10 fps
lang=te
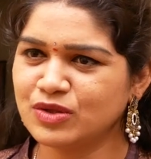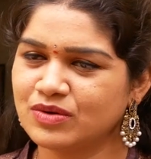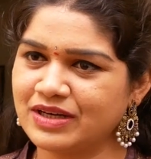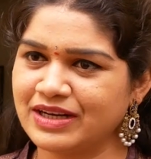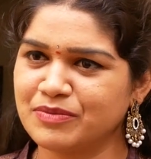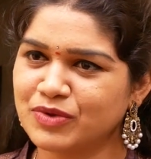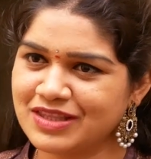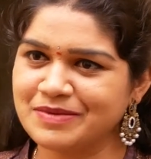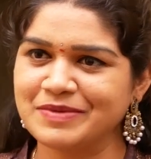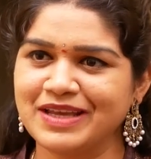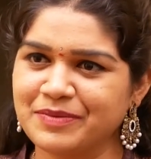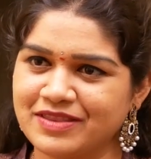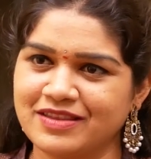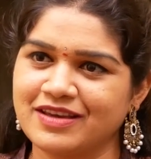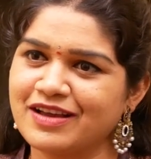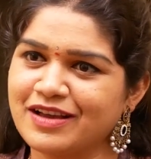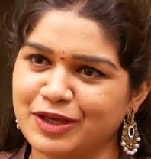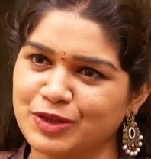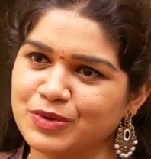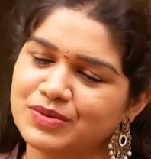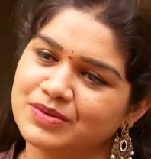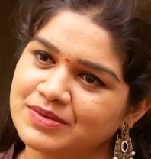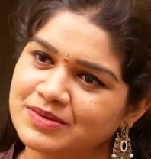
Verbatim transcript: ఎందుకు అంటే ముత్యం అనే ప్రత్యేకంగా ఎందుకు